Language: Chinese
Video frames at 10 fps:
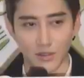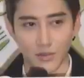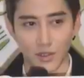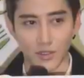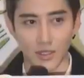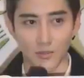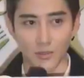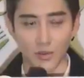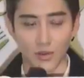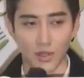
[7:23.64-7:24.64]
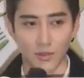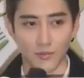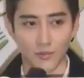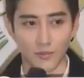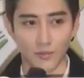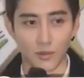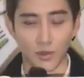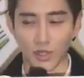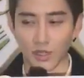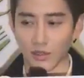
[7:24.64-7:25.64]
For example, 嗯，对
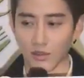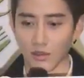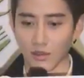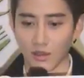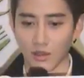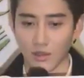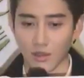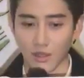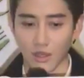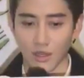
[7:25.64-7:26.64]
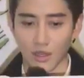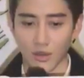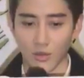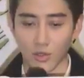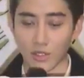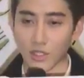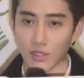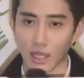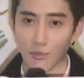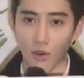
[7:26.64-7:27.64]
呀，我看。呃，我叫
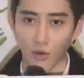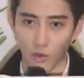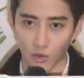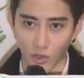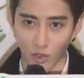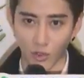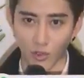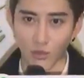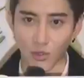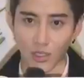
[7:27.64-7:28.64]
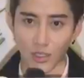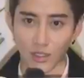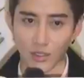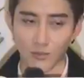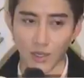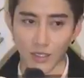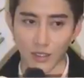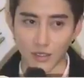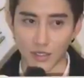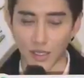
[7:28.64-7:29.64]
他蘑菇头，因为拍
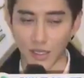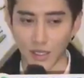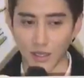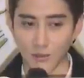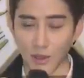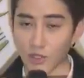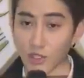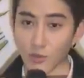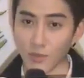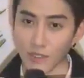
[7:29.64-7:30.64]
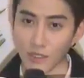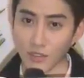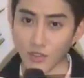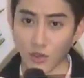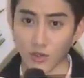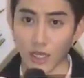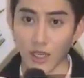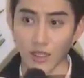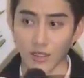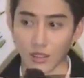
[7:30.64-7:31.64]
在呃美文雪云拍戏的时候，
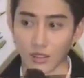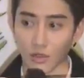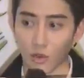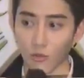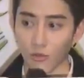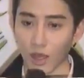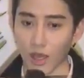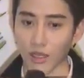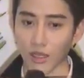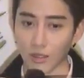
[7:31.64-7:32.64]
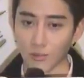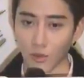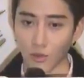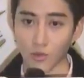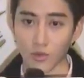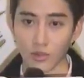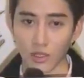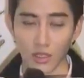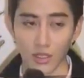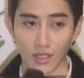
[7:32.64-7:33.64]
他的头发跟蘑菇
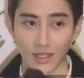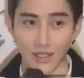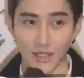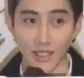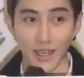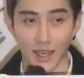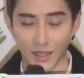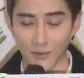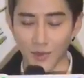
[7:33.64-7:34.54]
一样。